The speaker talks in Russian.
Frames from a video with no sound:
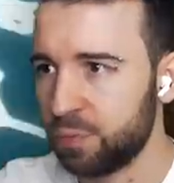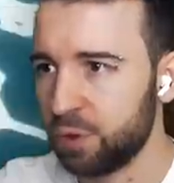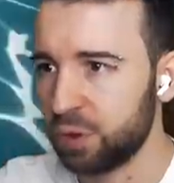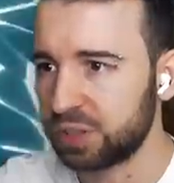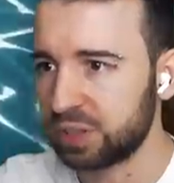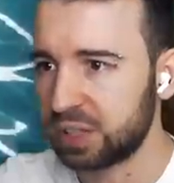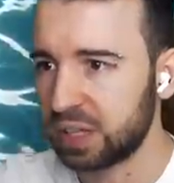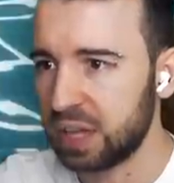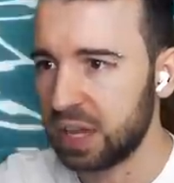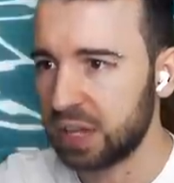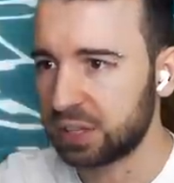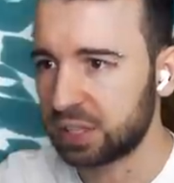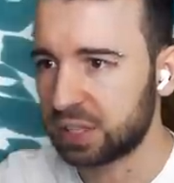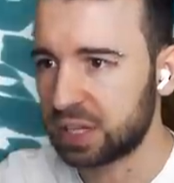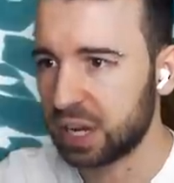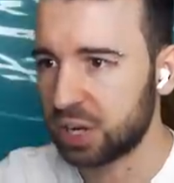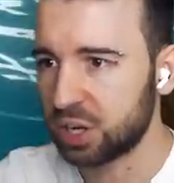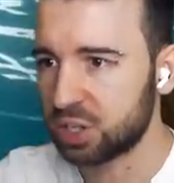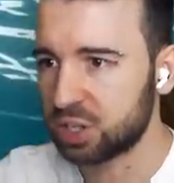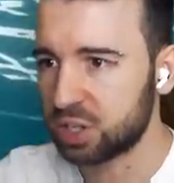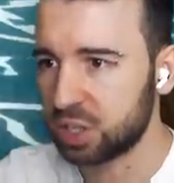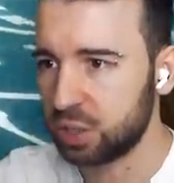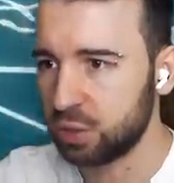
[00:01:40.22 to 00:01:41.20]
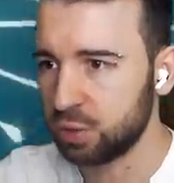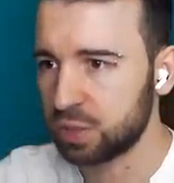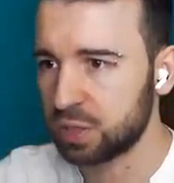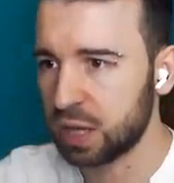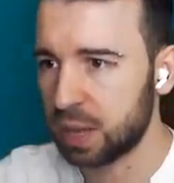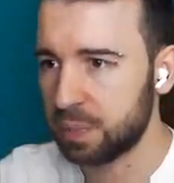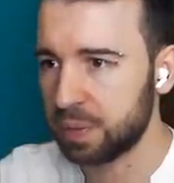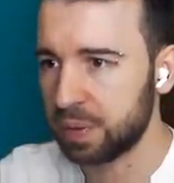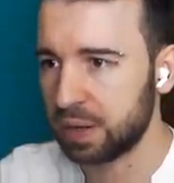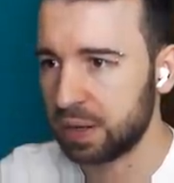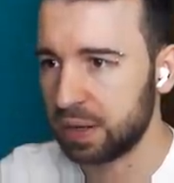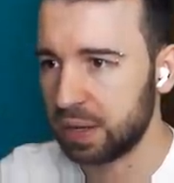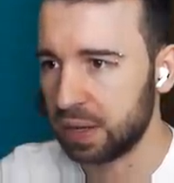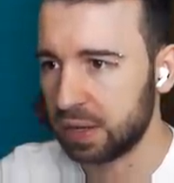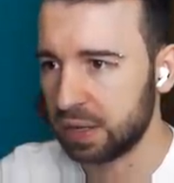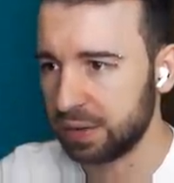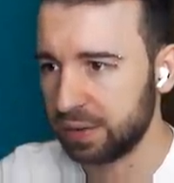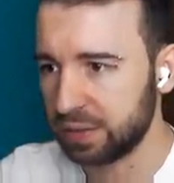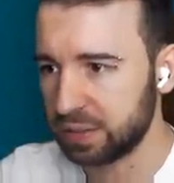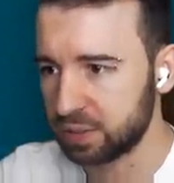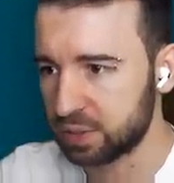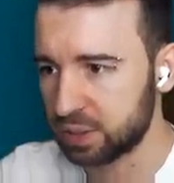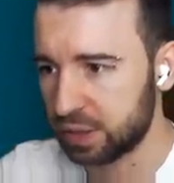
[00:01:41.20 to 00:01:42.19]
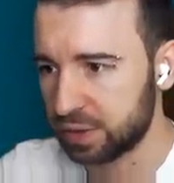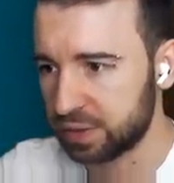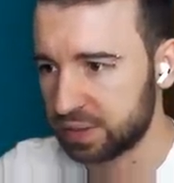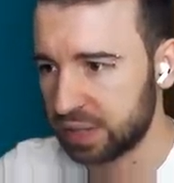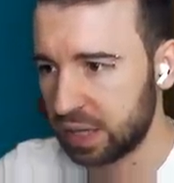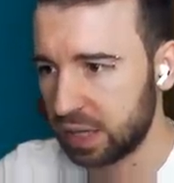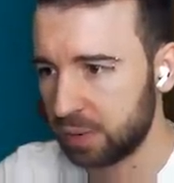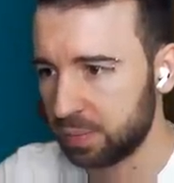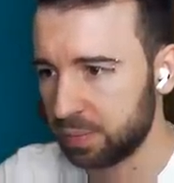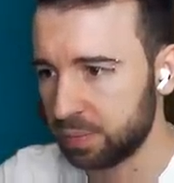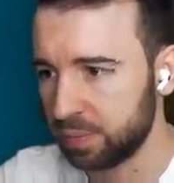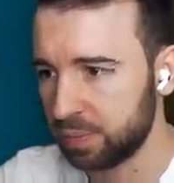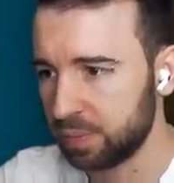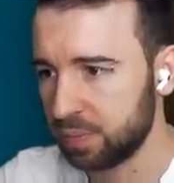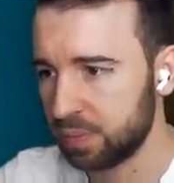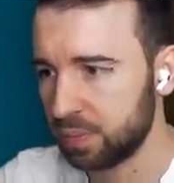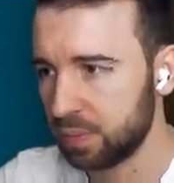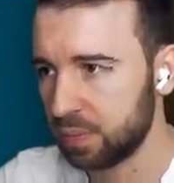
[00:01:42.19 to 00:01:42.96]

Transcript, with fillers: Вот это, кажется, юзабельное. Давайте сюда встанем.